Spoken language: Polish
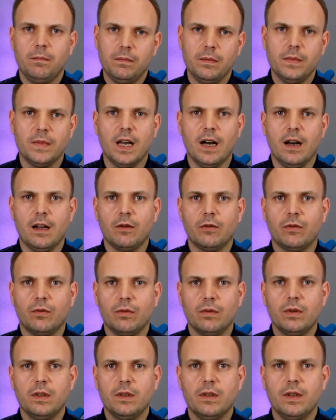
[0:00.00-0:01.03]
dar,
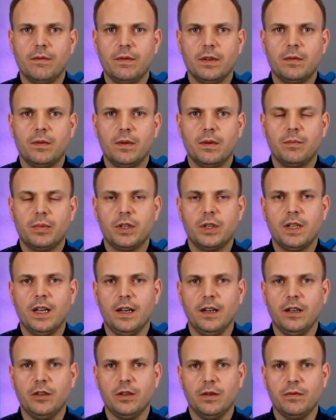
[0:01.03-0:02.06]
który nawet
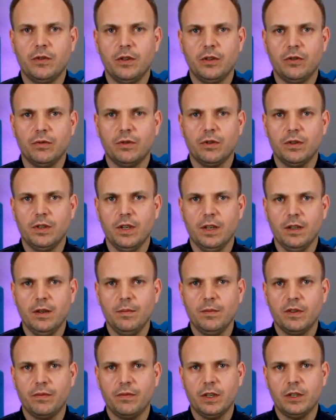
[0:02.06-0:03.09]
przydaje się w życiu
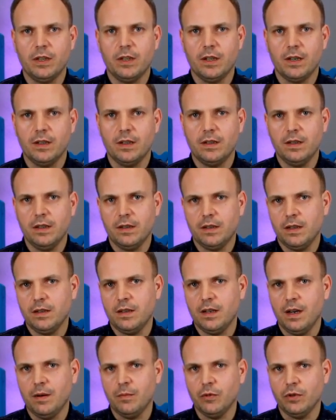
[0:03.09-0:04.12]
codziennym, zwłaszcza taka
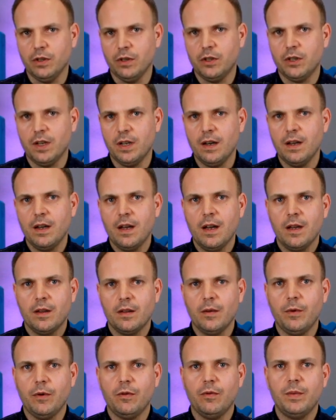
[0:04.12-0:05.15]
synestezja muzyczna,
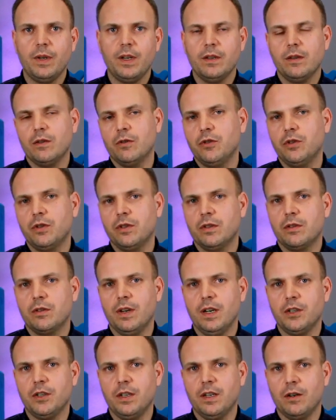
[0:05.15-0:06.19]
no bo umiejętność
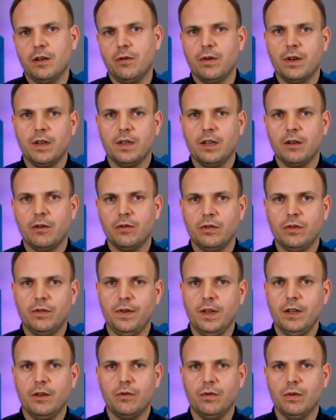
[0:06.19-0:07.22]
skojarzenia konkretnego
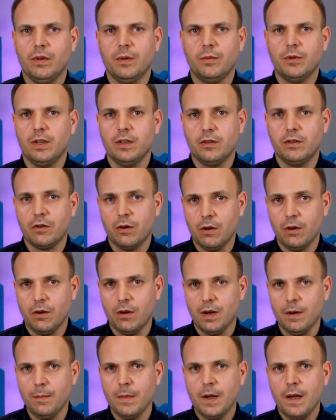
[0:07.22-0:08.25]
dźwięku, na przykład z
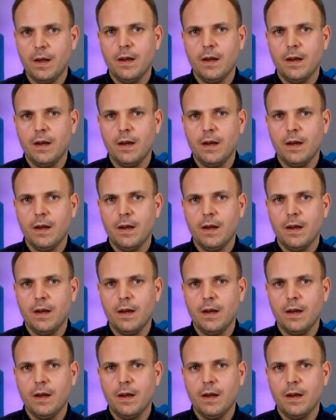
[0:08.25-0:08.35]
kolorem,